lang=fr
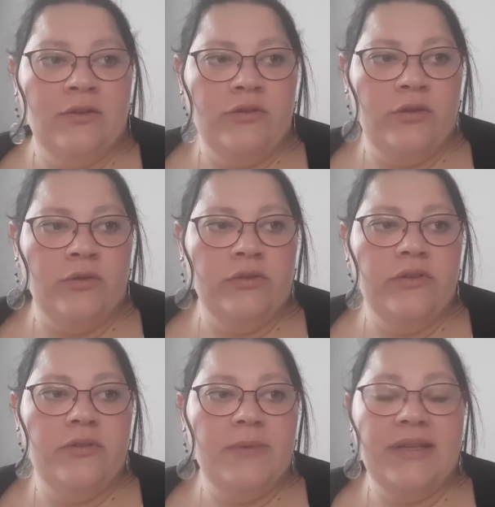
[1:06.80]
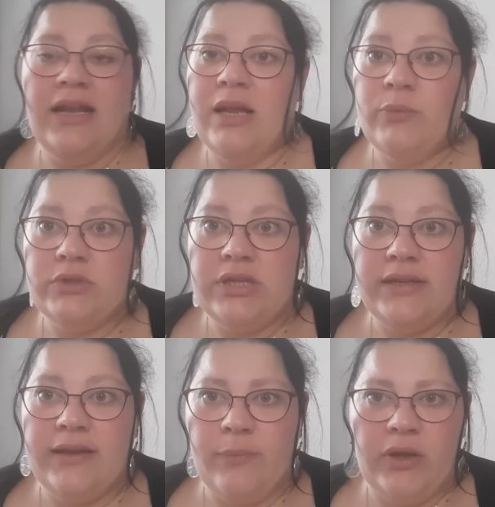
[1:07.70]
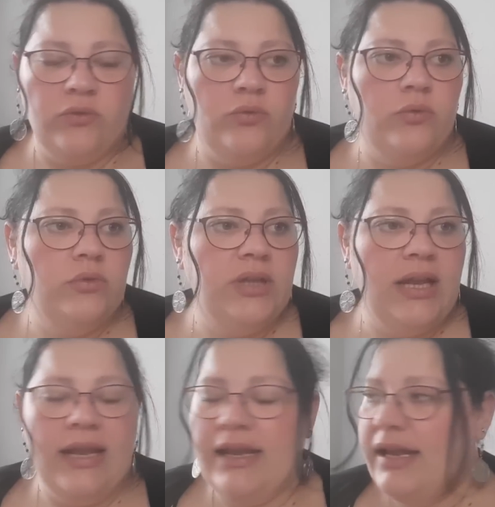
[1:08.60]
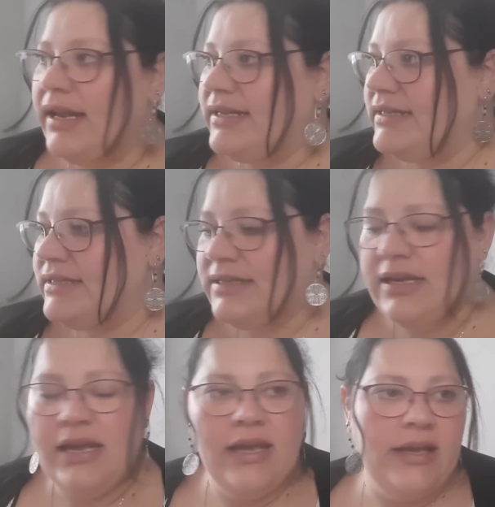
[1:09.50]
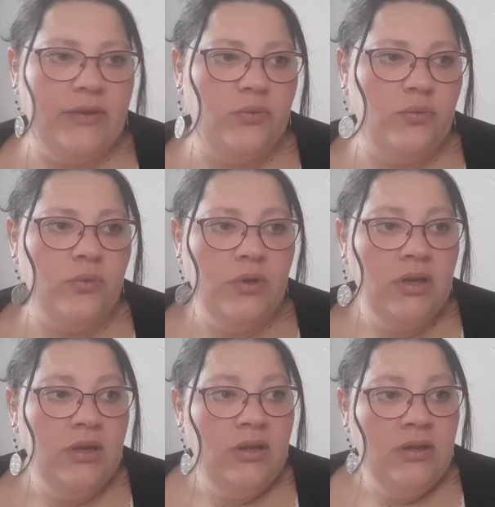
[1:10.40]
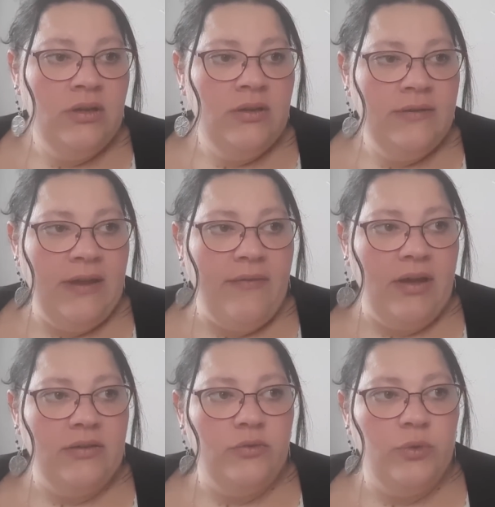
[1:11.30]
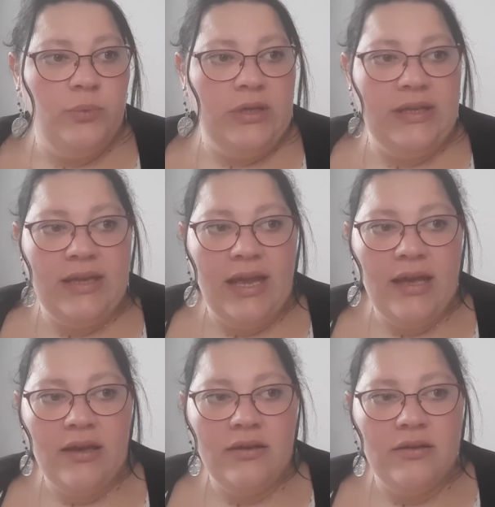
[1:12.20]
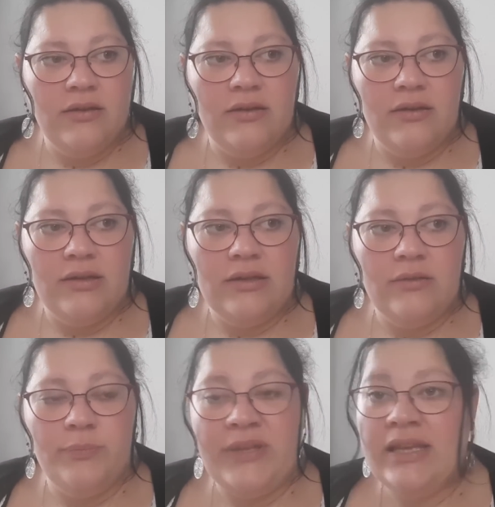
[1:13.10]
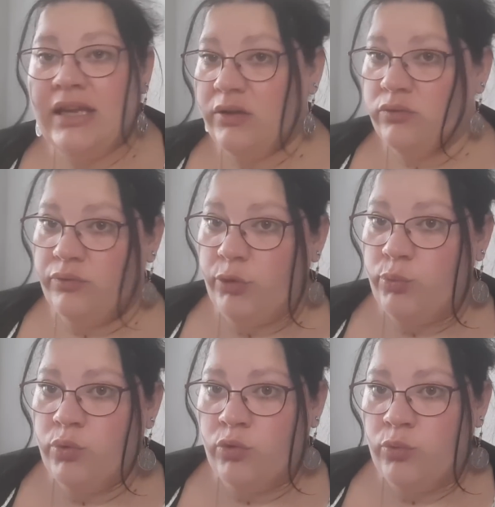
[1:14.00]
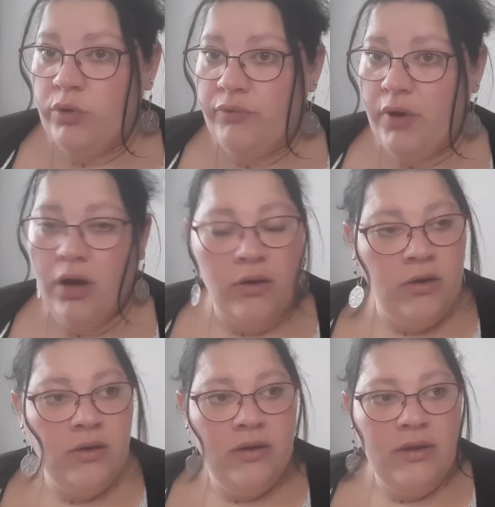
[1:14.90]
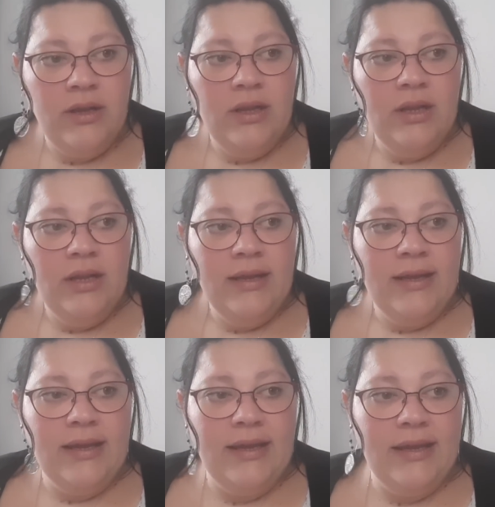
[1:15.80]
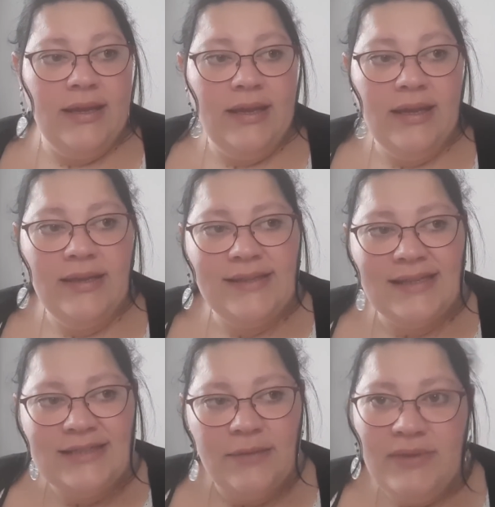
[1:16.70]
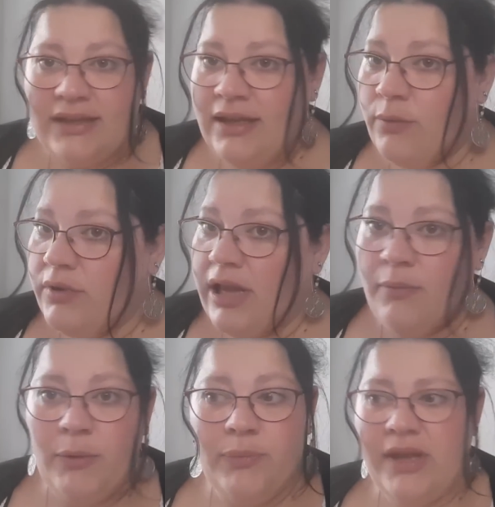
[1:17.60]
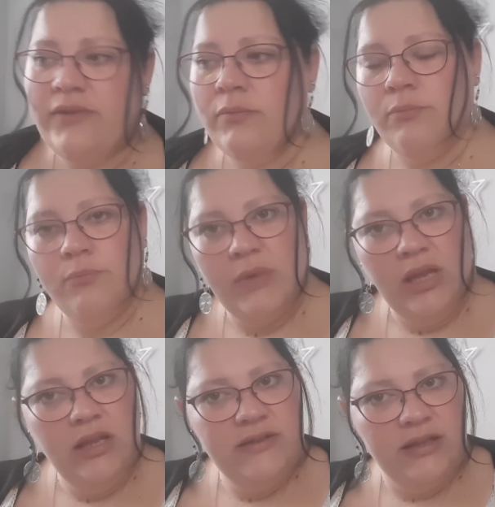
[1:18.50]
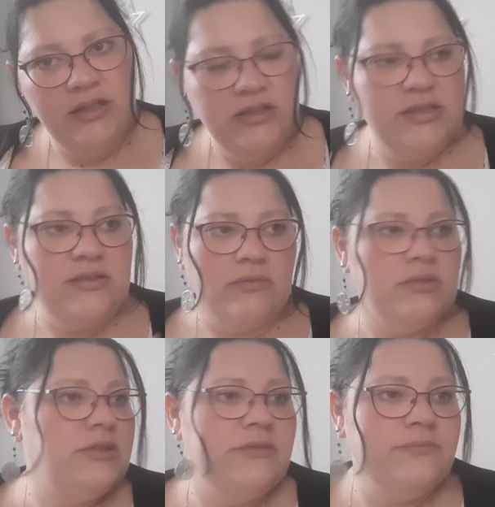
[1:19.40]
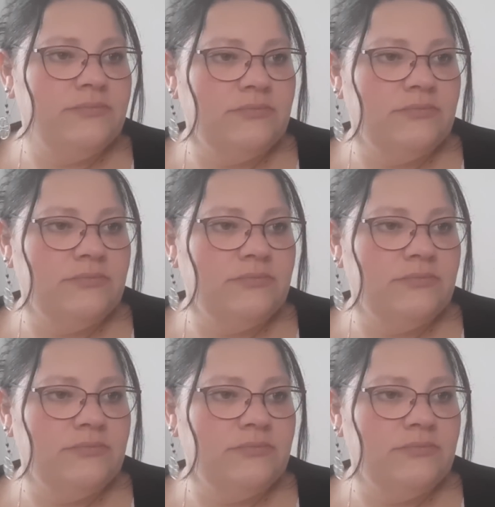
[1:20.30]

je suis contente ce matin, elle a mangé sa patoune, elle allait à la litière et tout. Ça va. Depuis hier, euh, Pika souffle beaucoup moins fort. Et ils acceptent d'être de la même pièce, mais à une certaine distance.